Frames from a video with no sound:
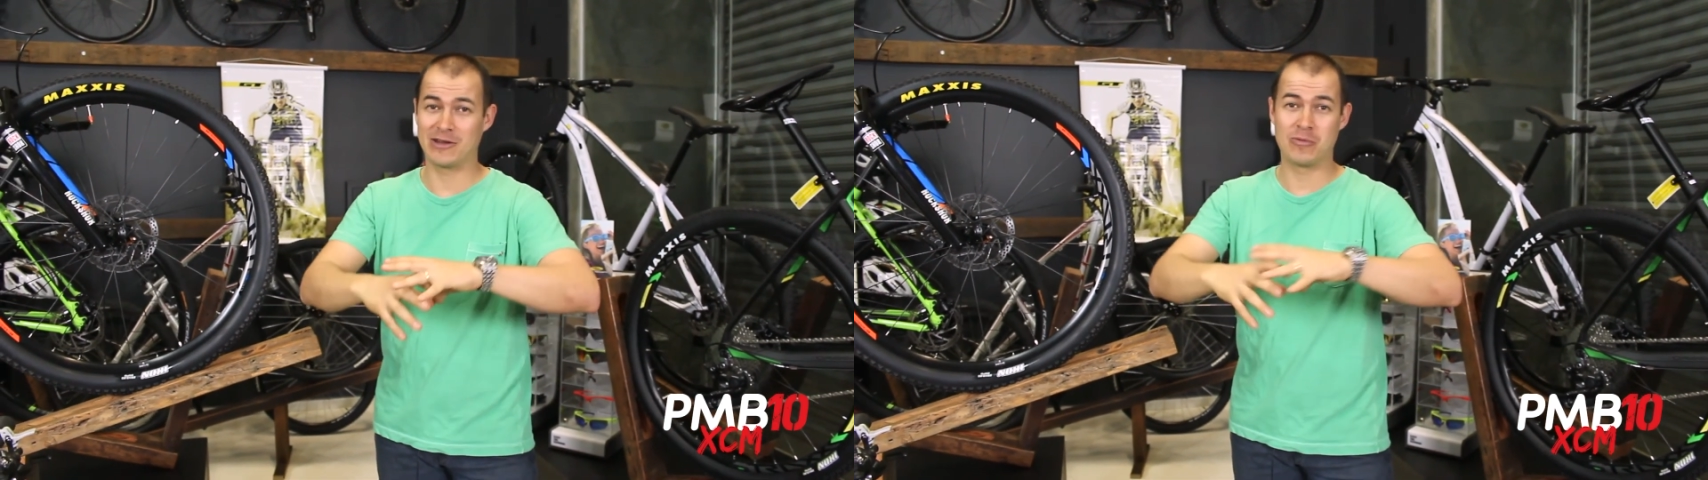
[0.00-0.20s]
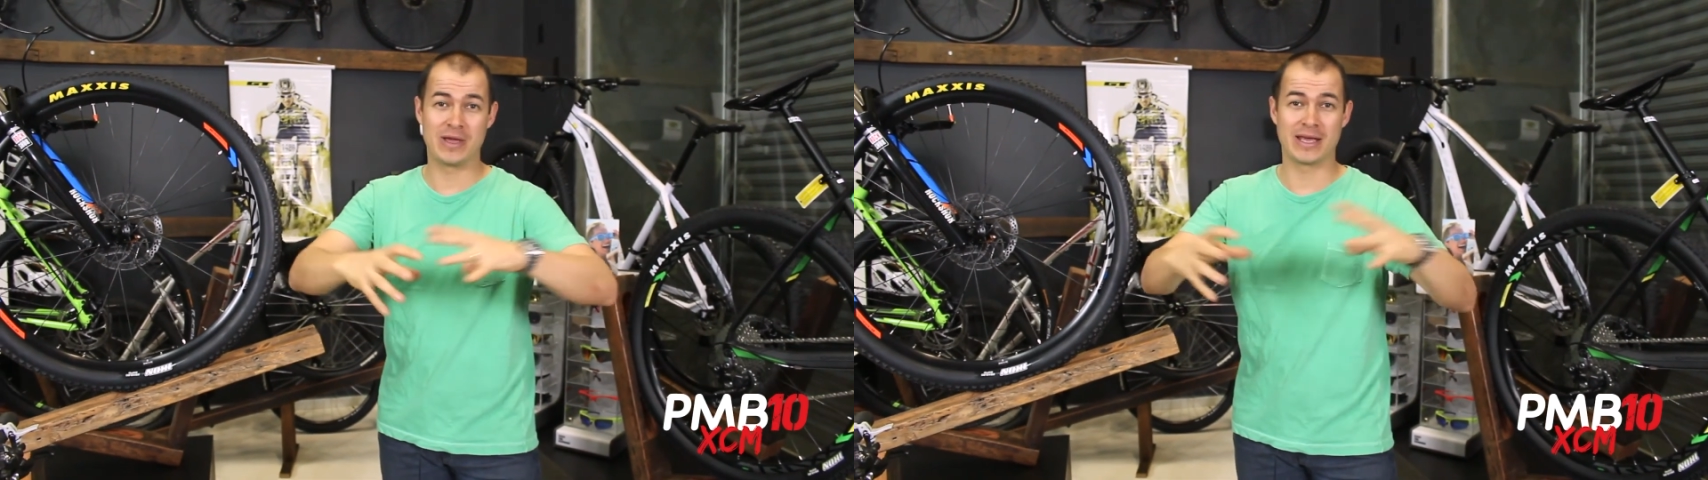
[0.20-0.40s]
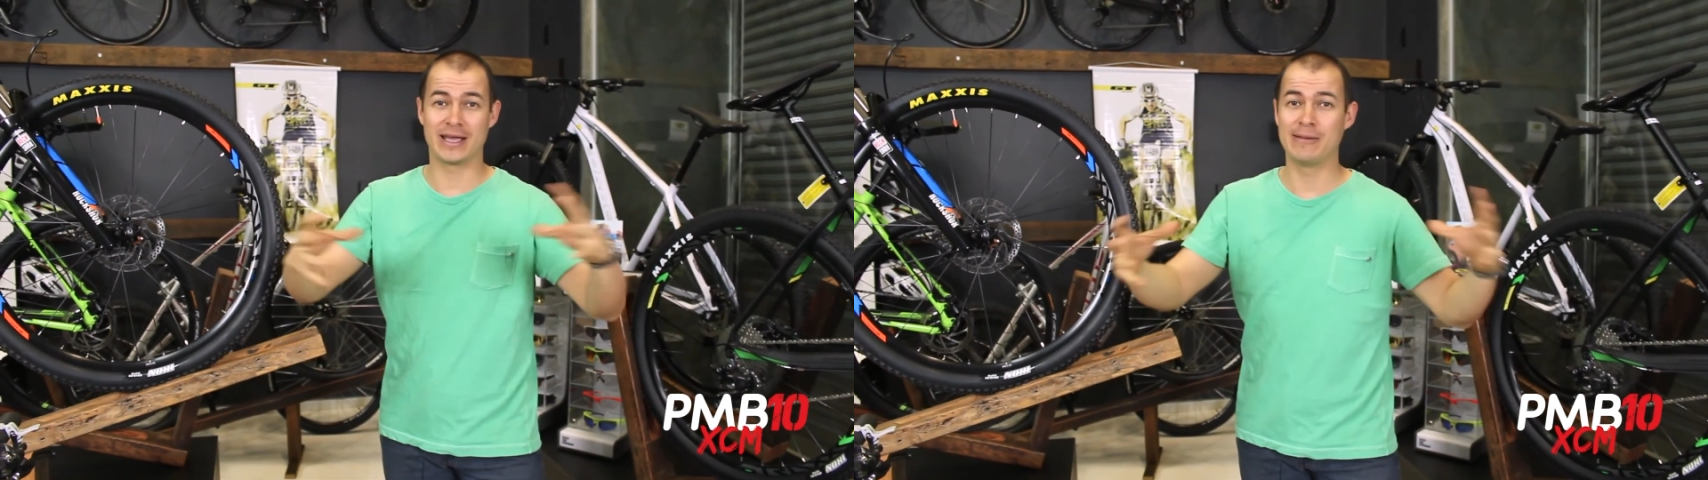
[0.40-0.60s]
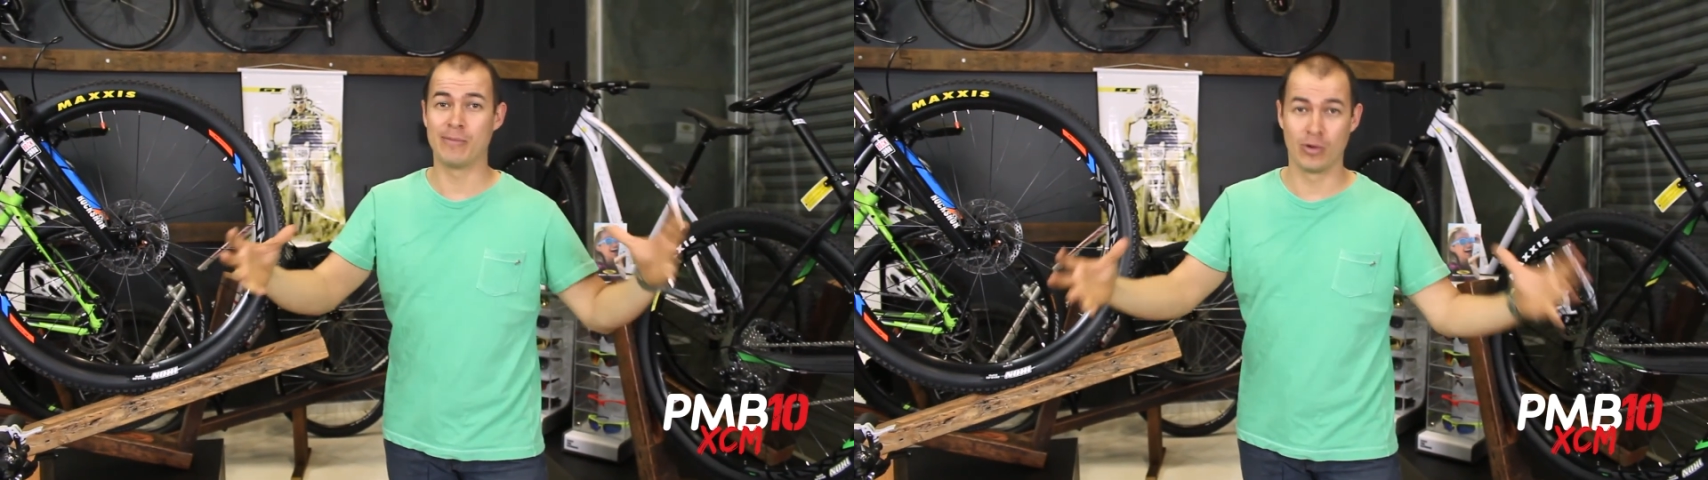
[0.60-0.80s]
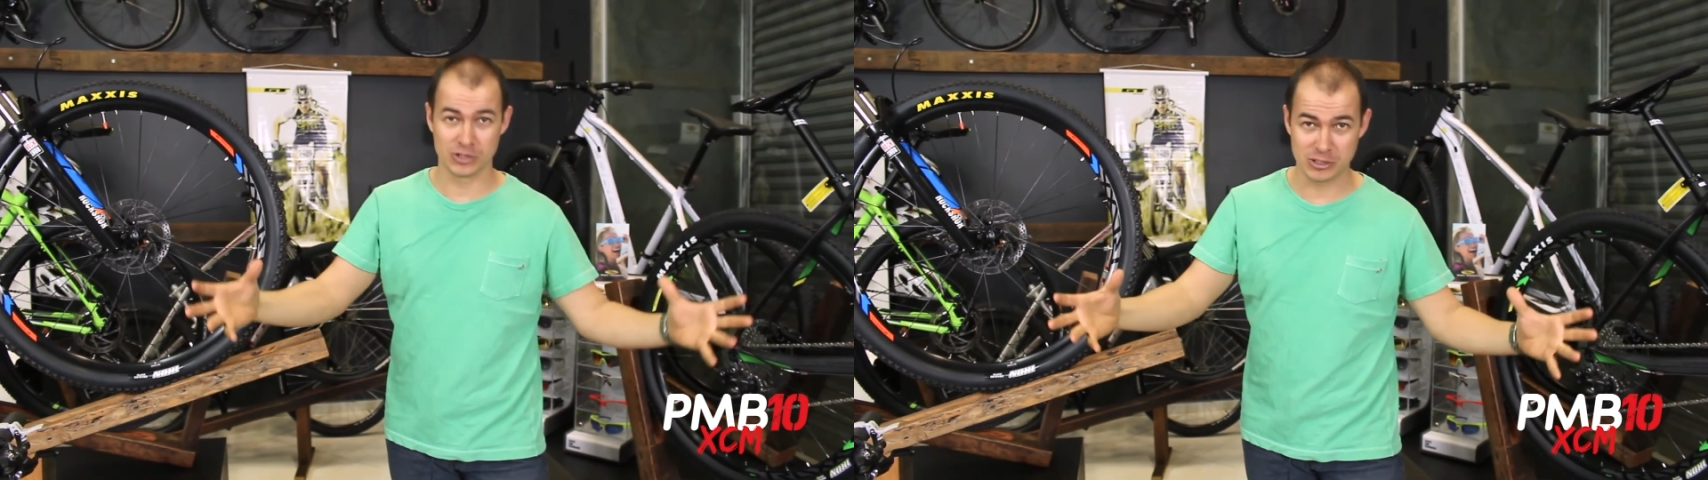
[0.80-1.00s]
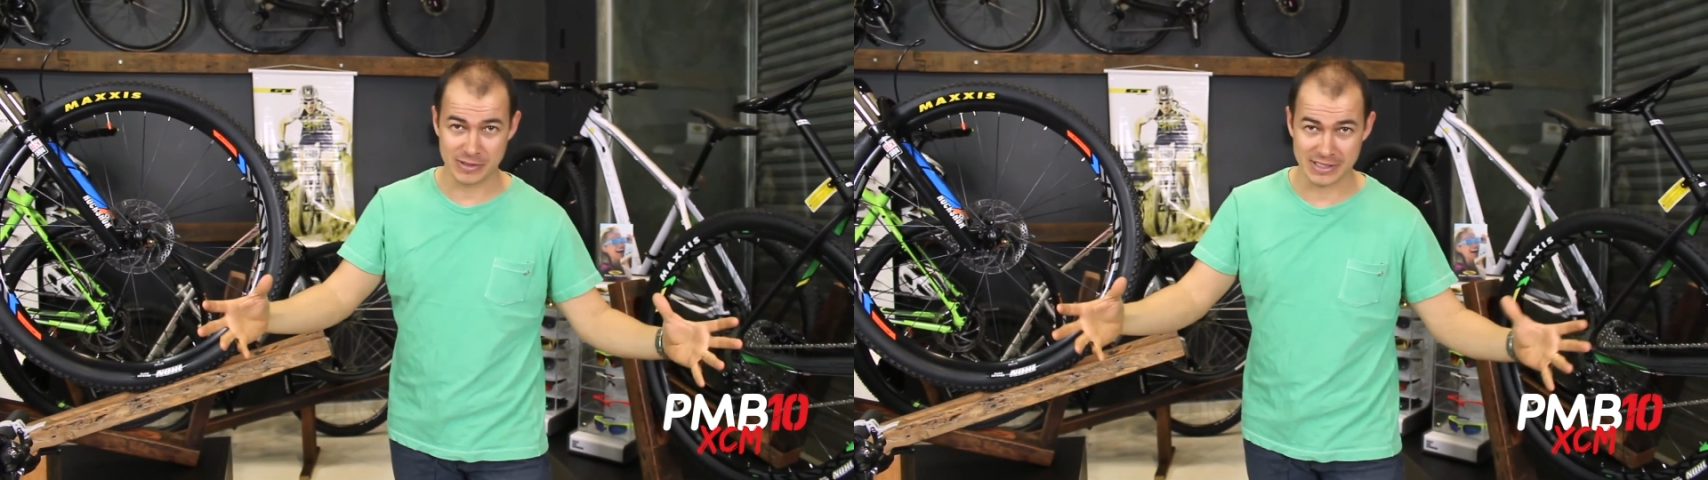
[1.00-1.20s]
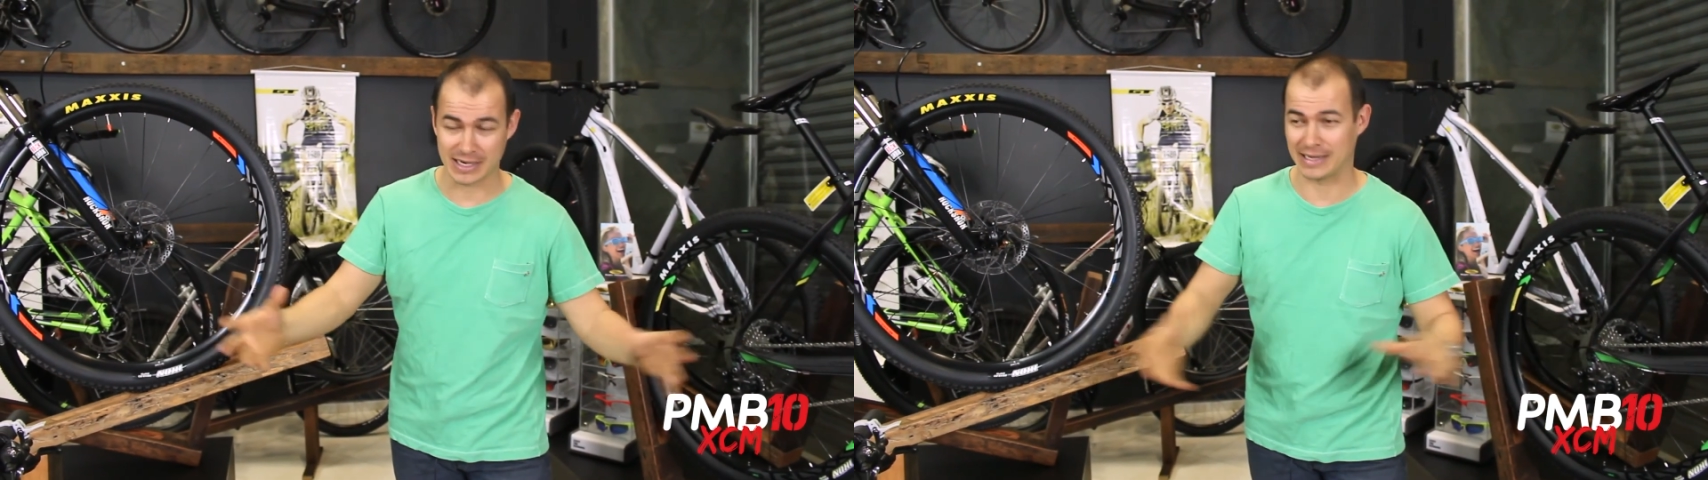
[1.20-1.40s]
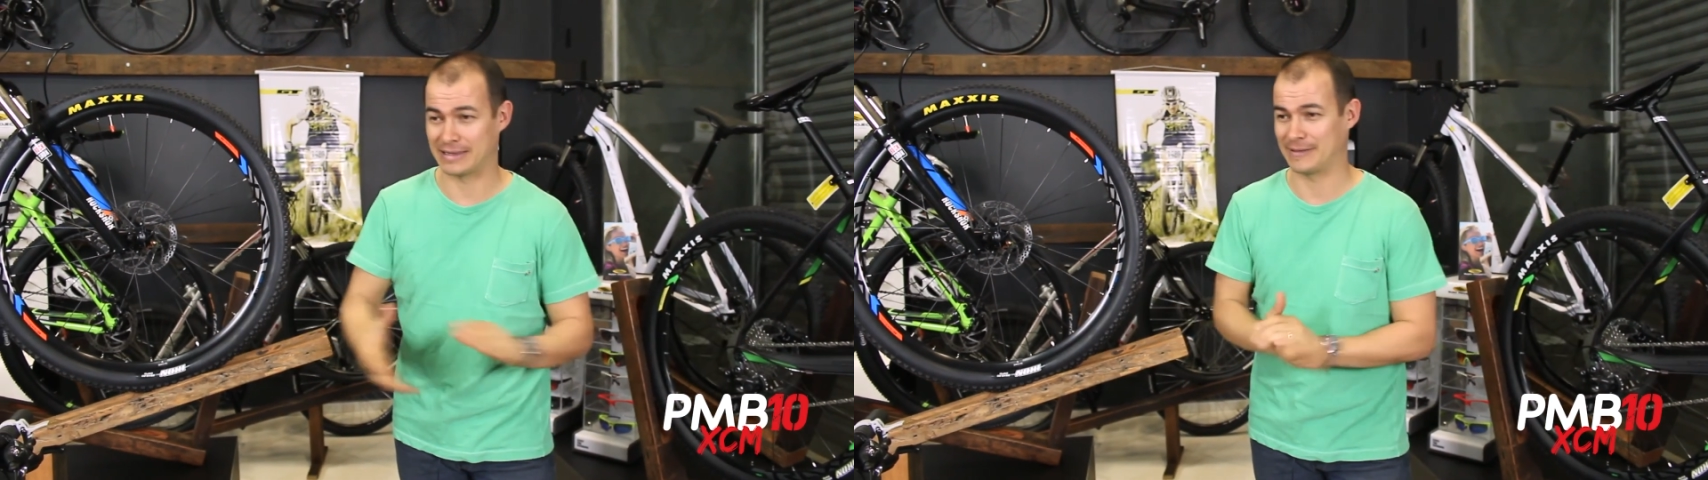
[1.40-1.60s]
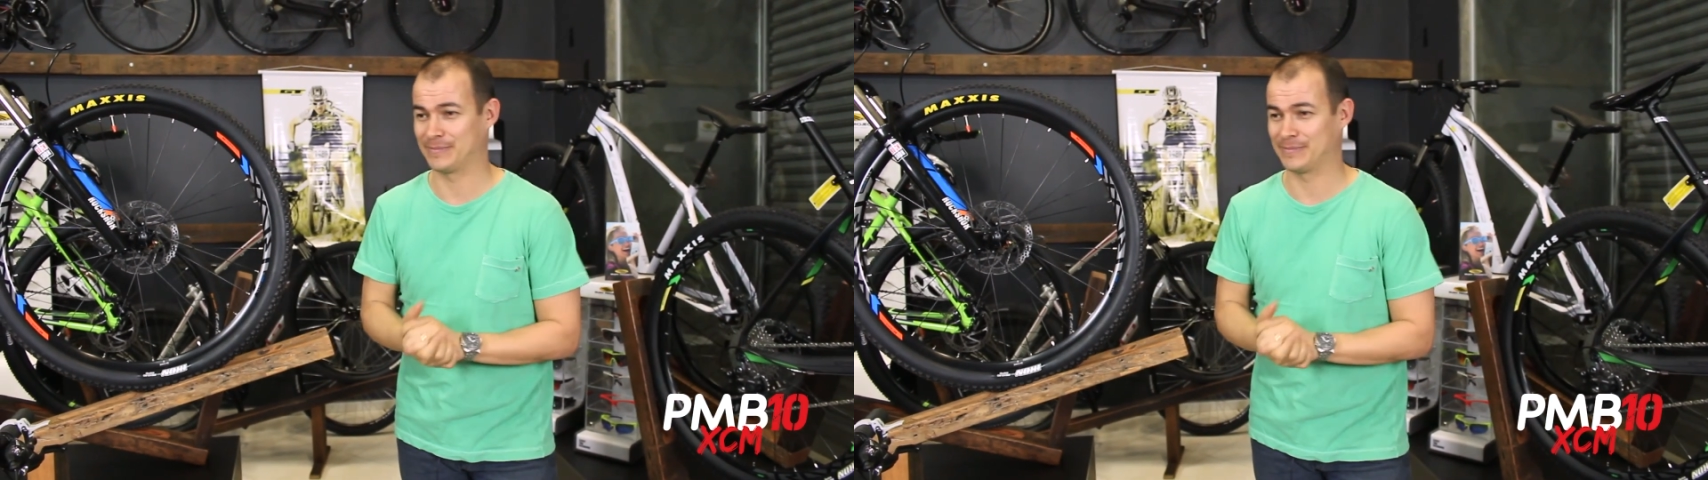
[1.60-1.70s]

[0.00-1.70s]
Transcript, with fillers: no meio daquele monte de bicicleta.